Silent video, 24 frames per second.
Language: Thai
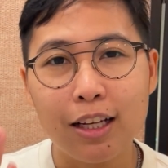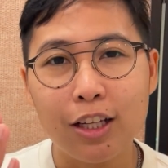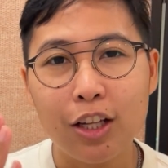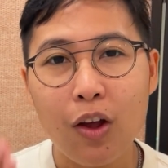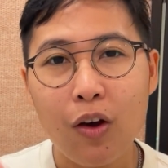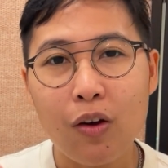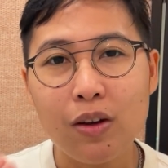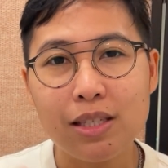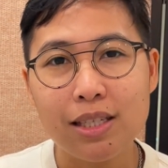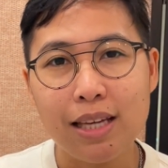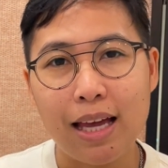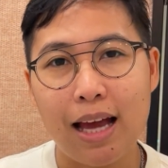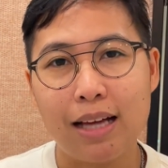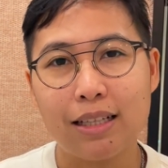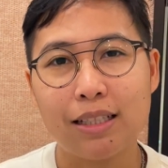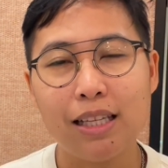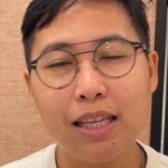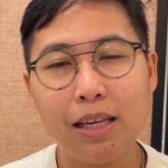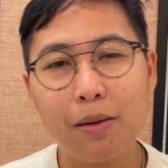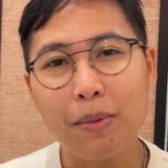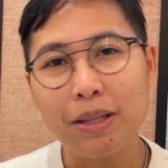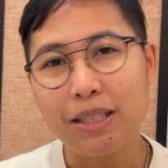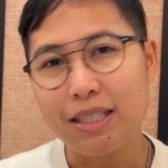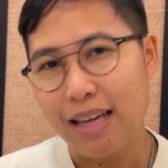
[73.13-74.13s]
นอกจาก
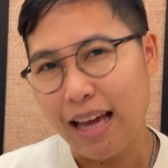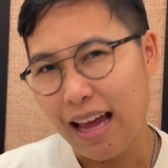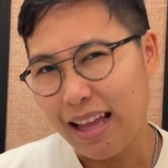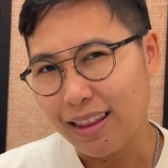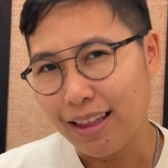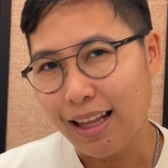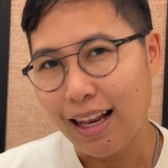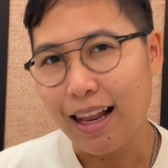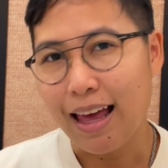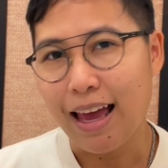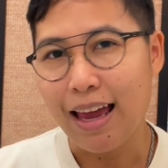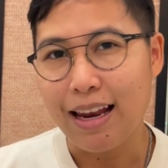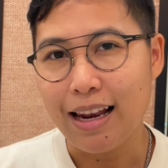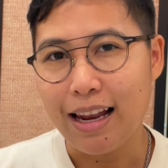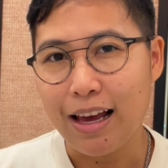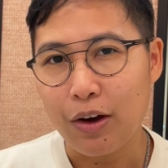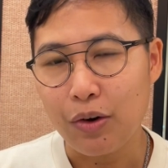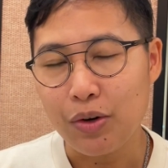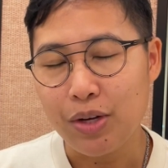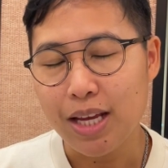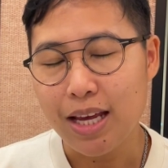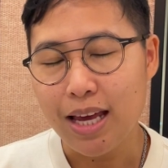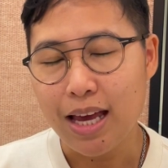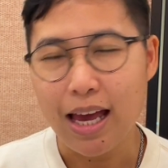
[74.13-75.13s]
ที่มันจะอันตรายแล้ว
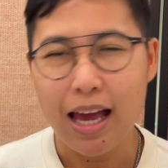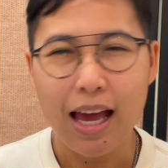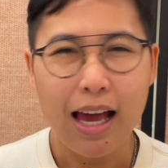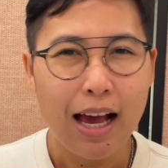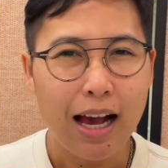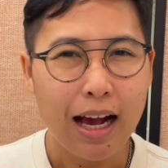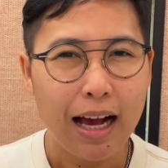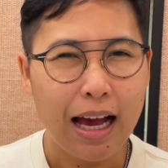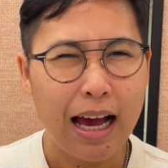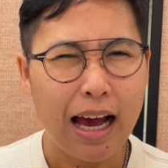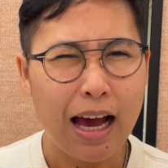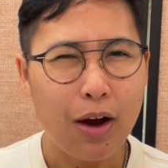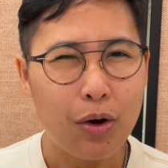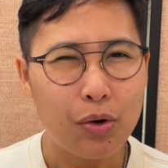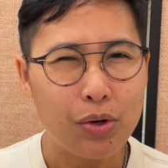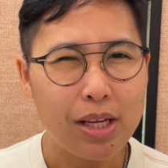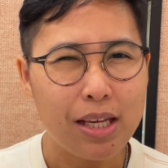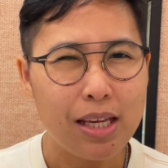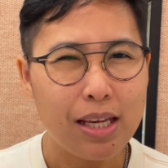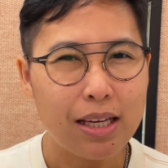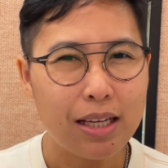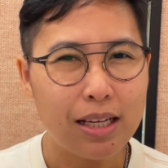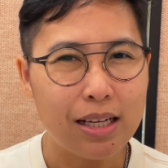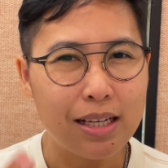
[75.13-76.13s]
เนี่ยข่าว
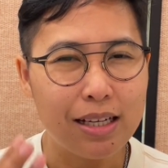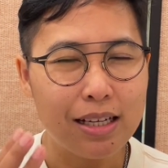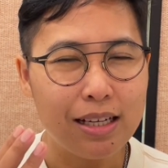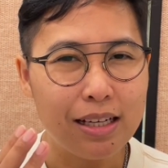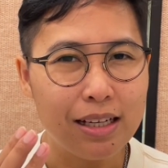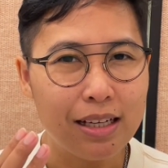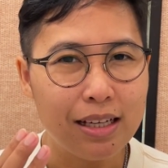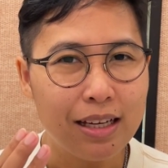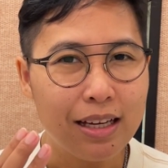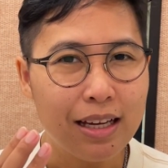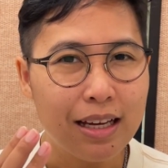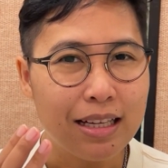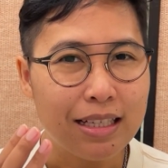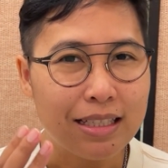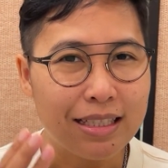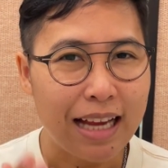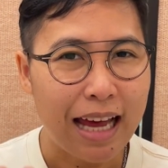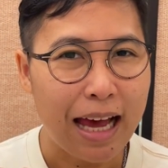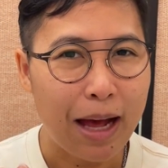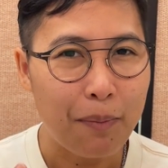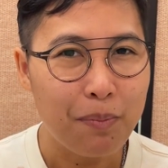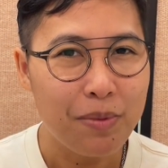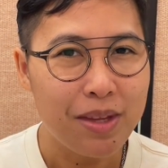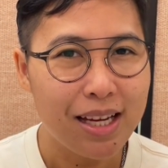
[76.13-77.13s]
ดีคือ
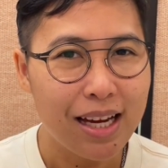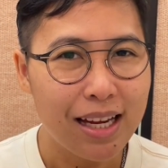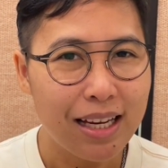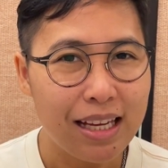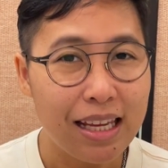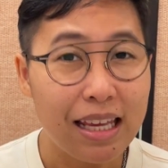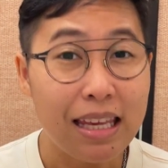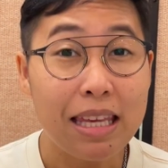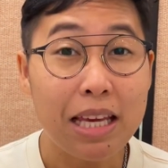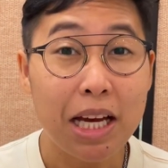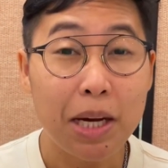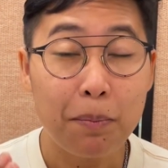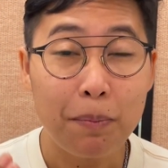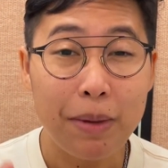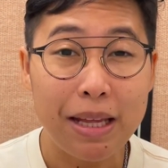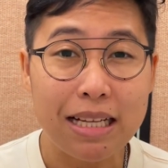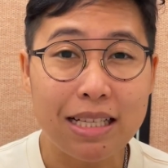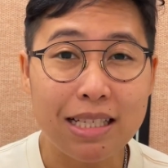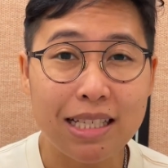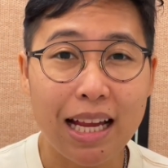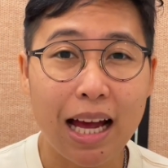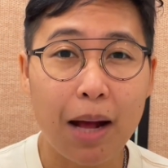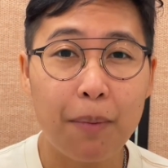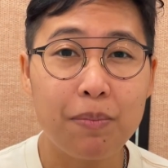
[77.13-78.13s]
3เดือนนี้ยังเป็น
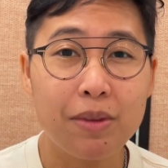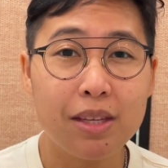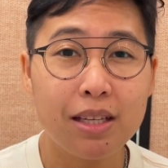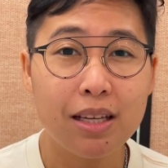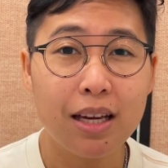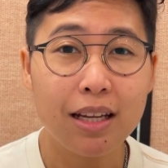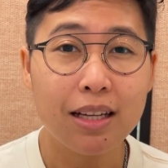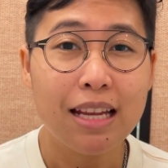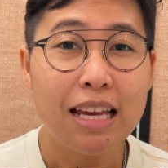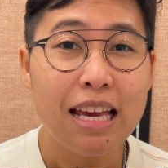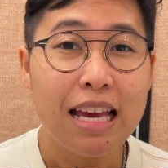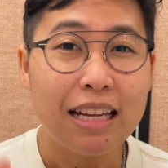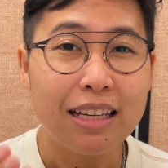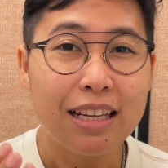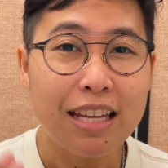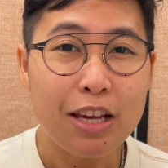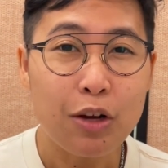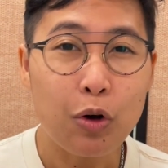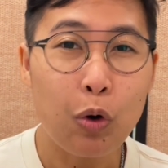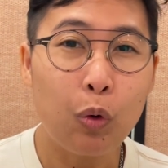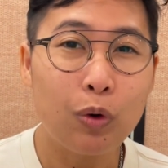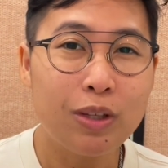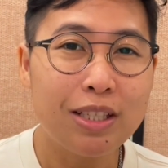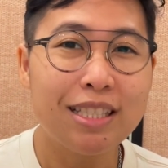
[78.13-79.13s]
3 เดือนที่
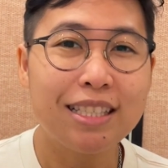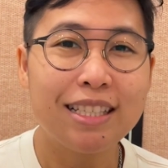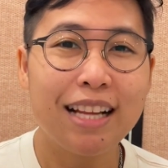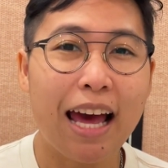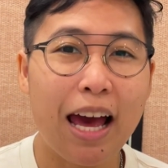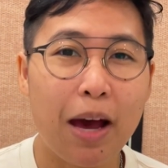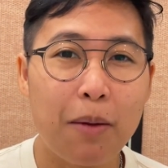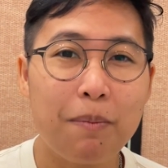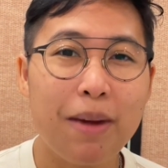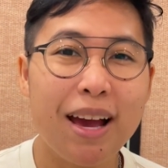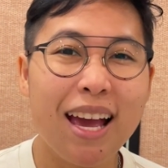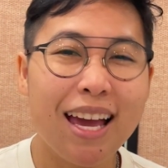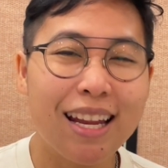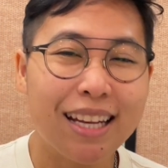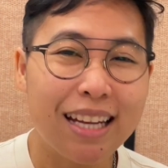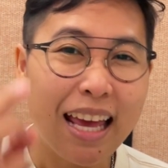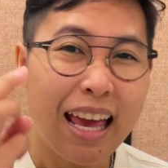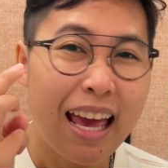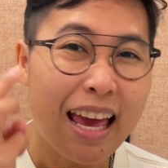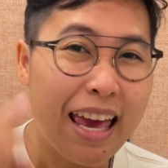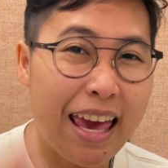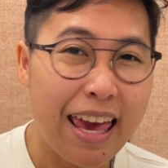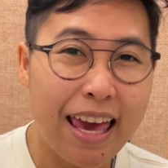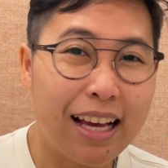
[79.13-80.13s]
คุณสามารถ
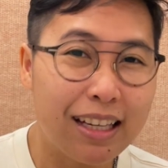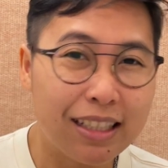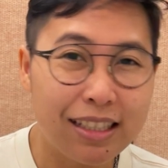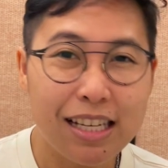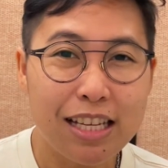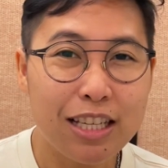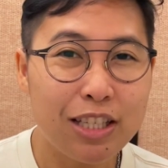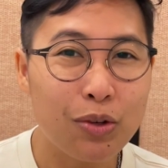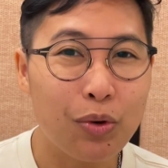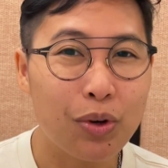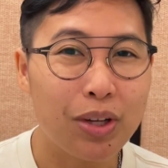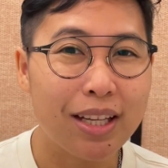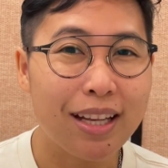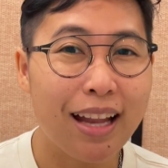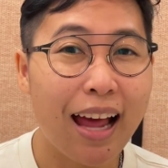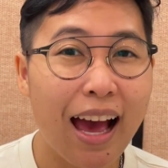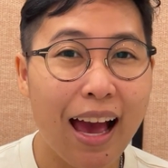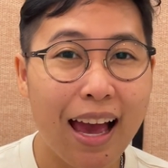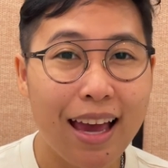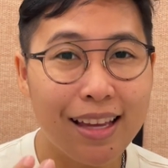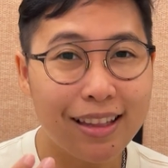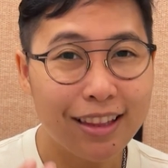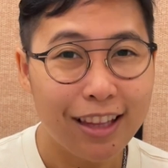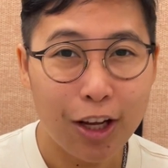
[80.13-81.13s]
เฮงที่สุด
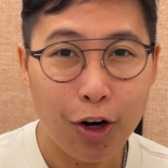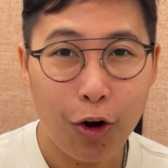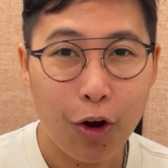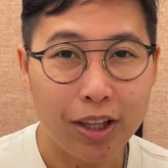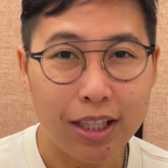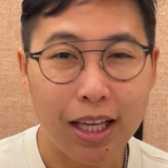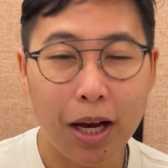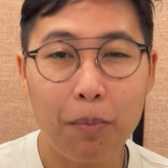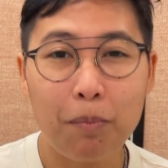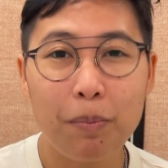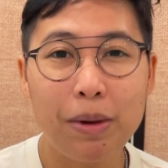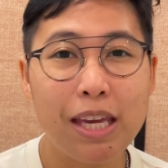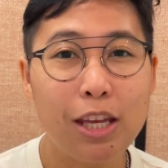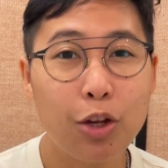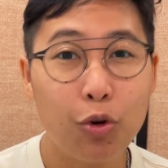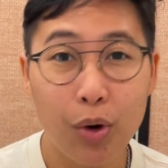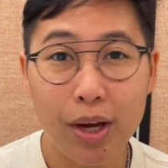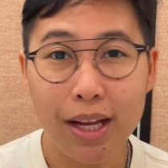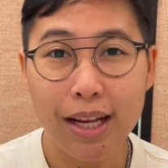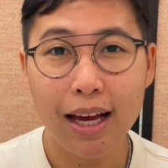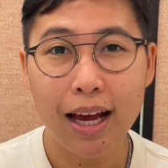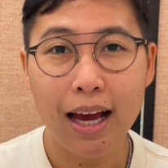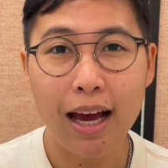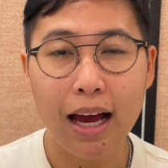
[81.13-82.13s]
ได้ตลอดทั้งปีด้ว
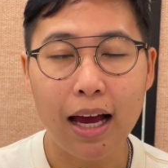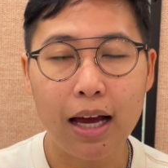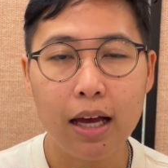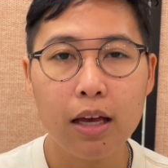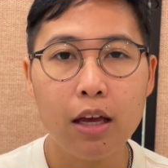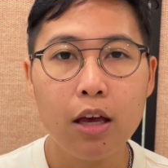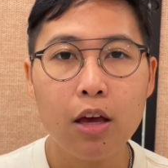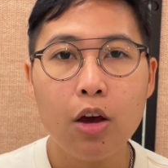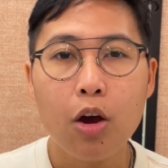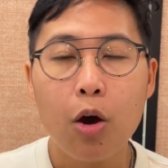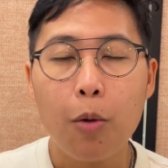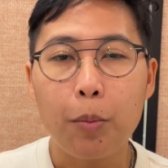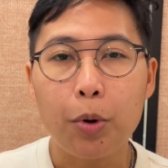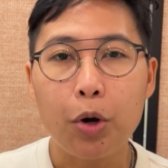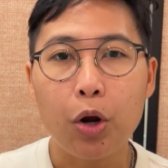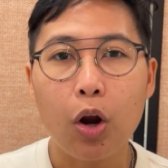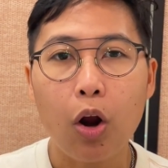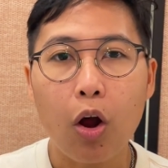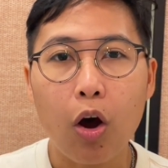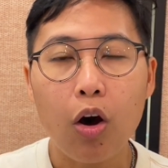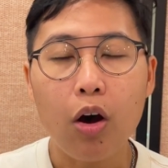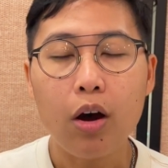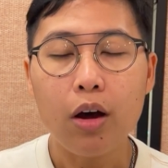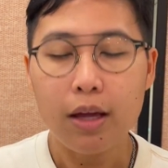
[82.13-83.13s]
ยนะคะ เพ
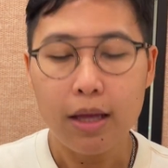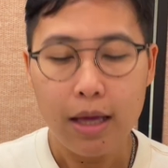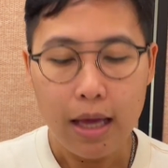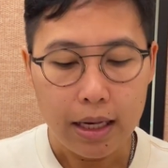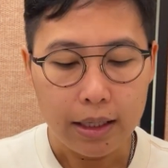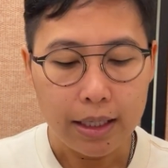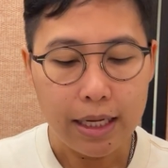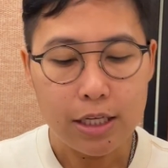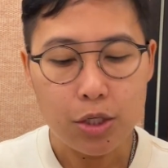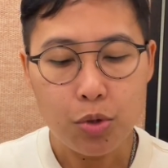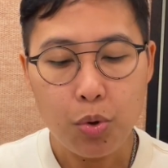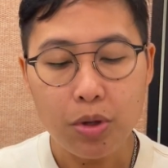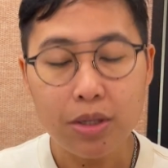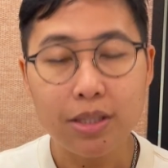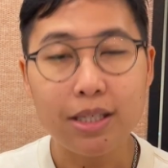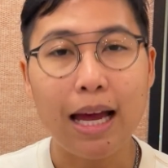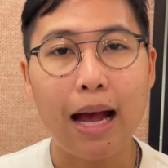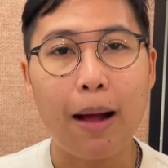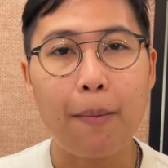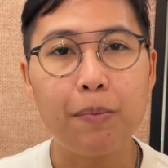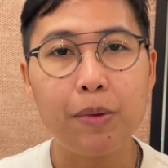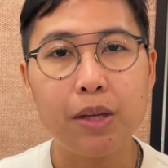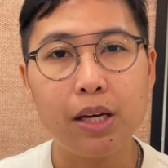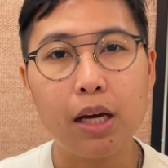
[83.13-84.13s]
ราะในช่วง
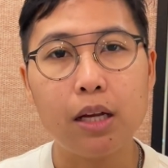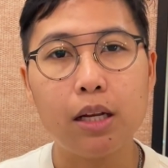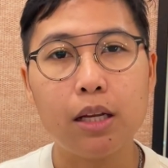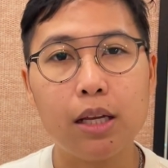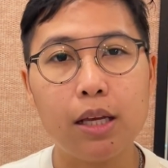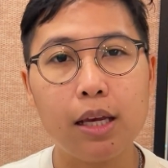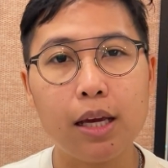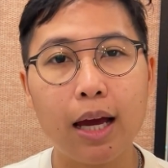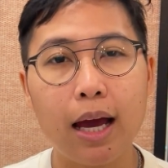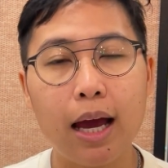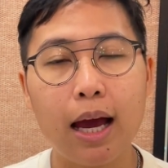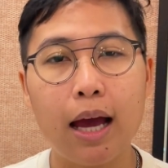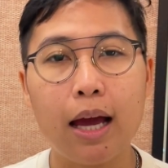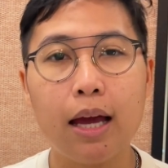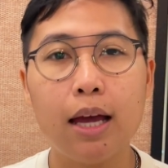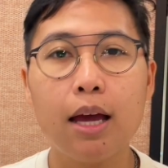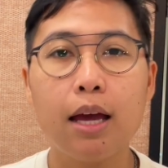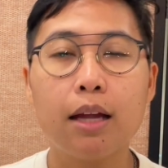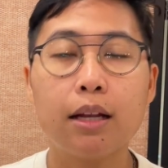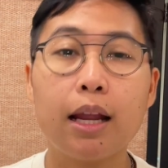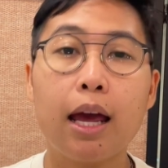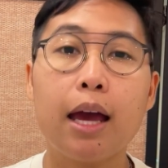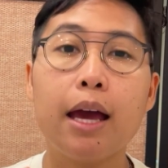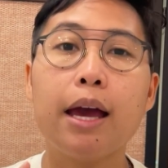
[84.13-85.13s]
3 เดือนนี้ค่ะ
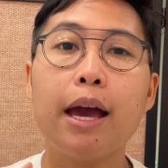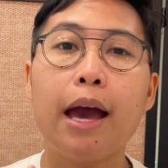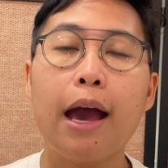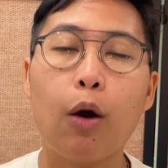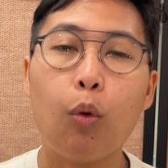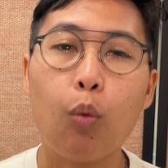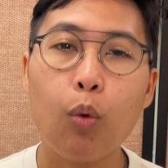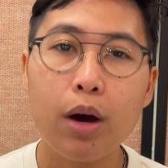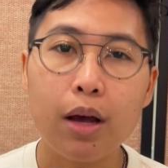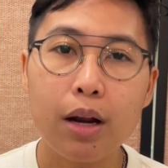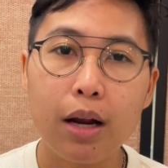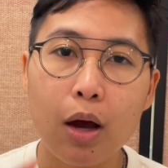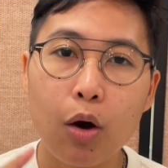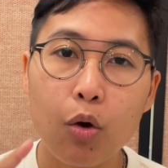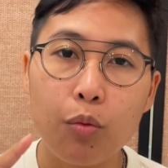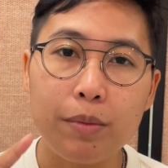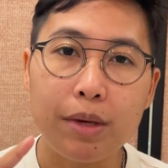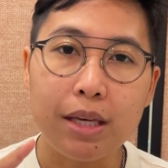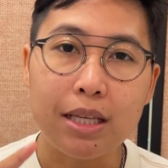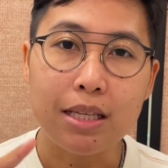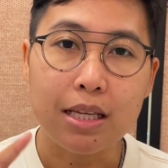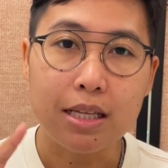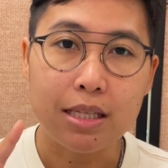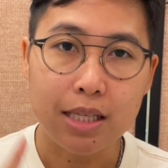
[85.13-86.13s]
ถ้าหากว่าเรา
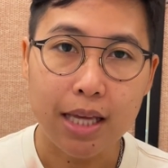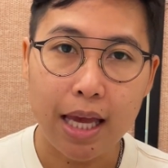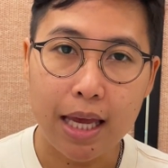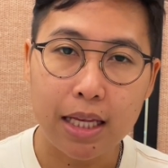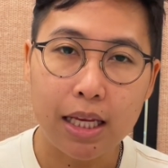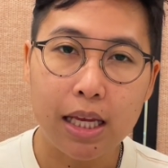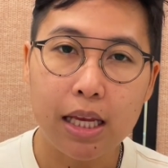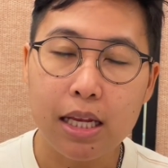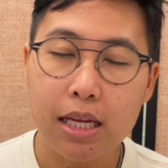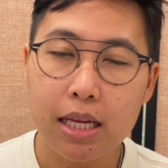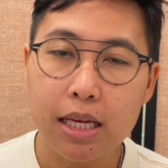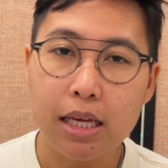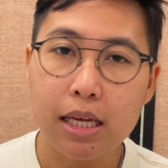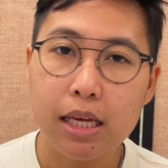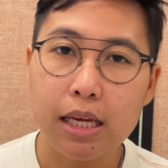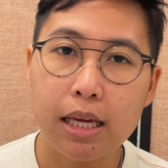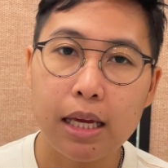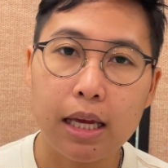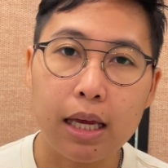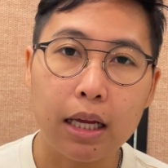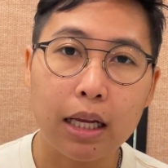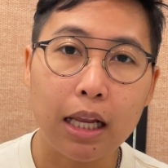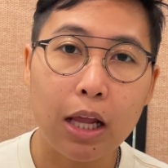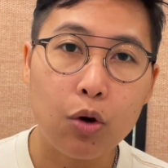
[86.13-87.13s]
มีจิตใจที่ดี
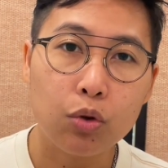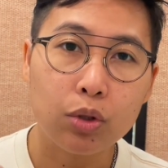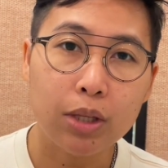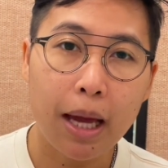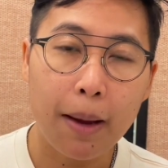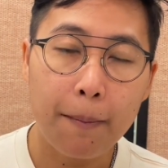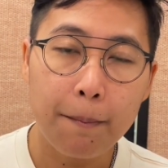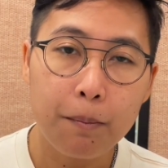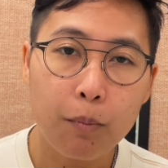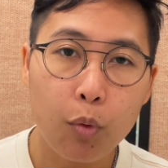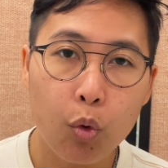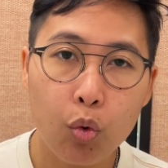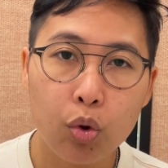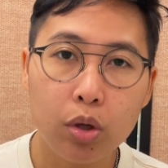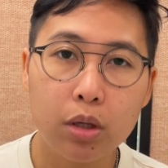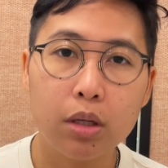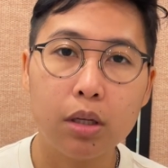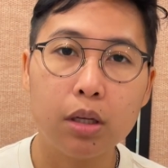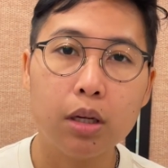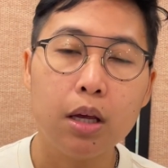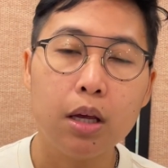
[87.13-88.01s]
เราทำบุญ